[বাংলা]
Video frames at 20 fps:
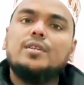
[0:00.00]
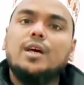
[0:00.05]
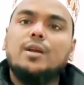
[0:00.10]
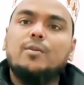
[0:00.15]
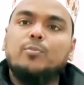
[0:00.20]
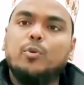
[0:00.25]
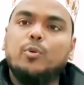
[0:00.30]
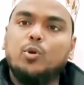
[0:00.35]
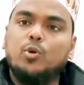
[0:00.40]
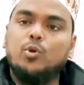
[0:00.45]

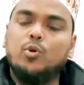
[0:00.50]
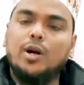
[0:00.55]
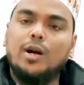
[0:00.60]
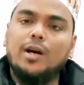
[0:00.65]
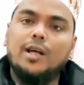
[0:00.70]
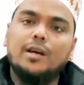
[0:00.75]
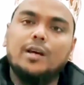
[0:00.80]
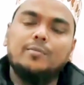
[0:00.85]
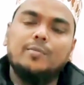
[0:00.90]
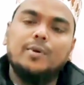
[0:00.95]
তারপরও আর
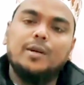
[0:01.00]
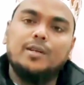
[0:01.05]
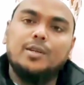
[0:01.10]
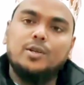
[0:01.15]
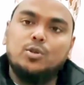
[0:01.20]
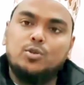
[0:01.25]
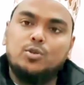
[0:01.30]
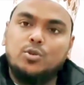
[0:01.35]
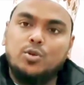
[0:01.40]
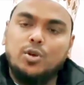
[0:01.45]
একবার
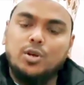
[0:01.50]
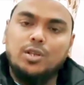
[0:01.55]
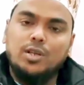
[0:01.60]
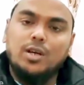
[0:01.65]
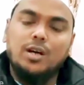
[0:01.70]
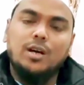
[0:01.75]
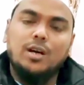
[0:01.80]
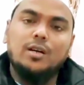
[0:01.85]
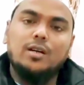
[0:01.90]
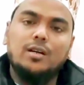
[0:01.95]
কিছু কথা
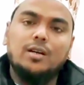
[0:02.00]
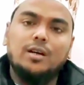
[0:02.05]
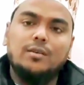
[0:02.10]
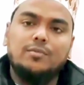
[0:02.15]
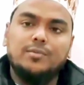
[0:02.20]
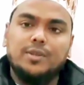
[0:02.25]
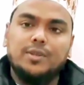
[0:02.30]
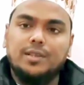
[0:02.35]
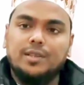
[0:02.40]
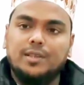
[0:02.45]

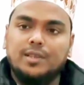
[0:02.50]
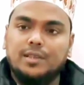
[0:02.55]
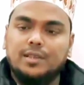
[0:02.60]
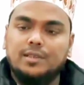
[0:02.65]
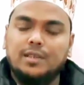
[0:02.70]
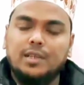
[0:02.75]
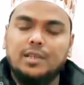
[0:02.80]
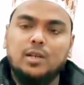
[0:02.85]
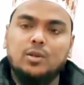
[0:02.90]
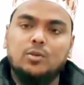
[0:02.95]
আপনাদেরকে
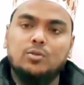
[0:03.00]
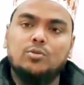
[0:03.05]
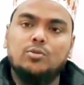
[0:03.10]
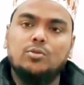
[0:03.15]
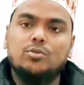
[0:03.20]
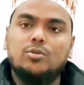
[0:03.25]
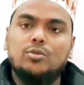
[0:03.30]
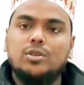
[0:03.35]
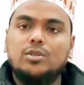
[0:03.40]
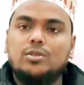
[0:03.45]
জানানোর
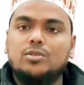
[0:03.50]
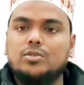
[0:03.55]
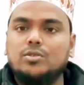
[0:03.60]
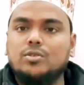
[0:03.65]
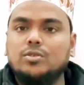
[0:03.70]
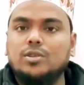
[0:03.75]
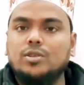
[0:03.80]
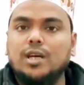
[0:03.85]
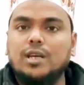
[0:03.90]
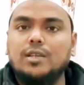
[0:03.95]
উদ্দেশ্য
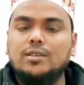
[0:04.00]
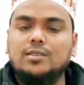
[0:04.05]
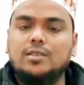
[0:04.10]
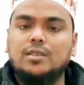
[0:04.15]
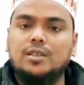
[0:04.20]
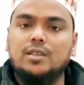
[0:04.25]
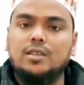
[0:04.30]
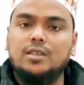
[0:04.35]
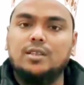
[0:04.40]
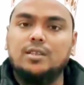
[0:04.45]
করে
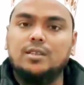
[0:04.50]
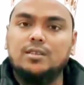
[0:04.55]
আজকে